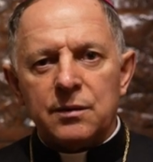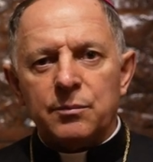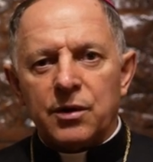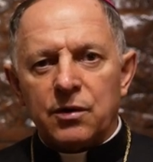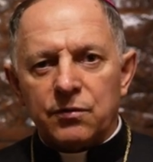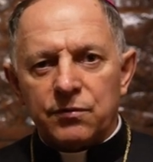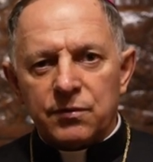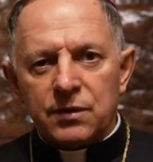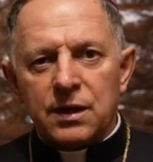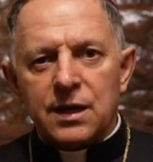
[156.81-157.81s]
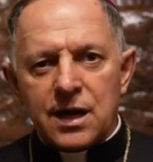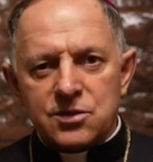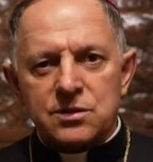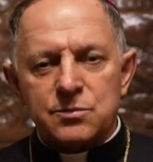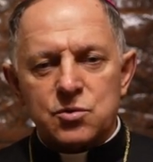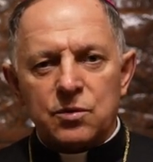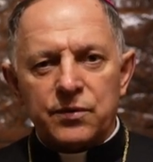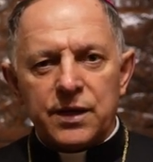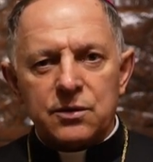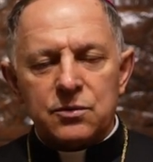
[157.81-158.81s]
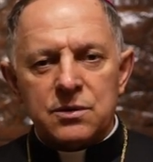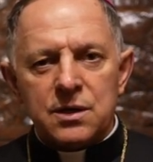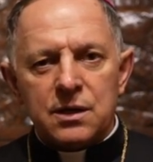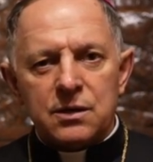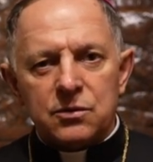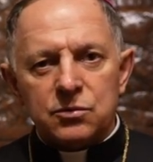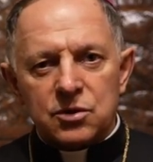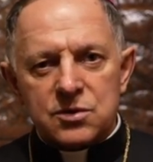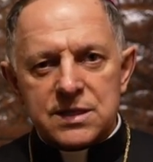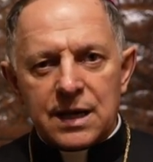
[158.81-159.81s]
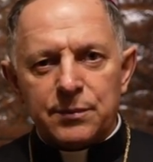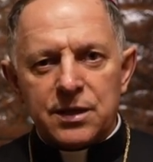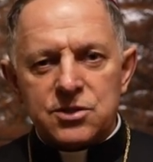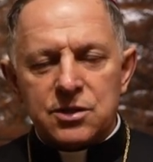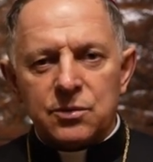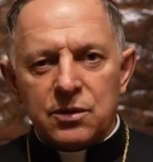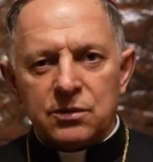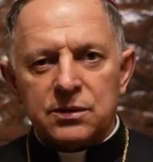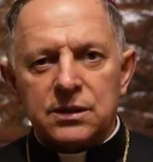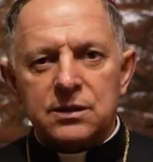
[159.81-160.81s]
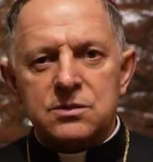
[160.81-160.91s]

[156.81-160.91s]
bo w każdym człowieku utożsamia się On.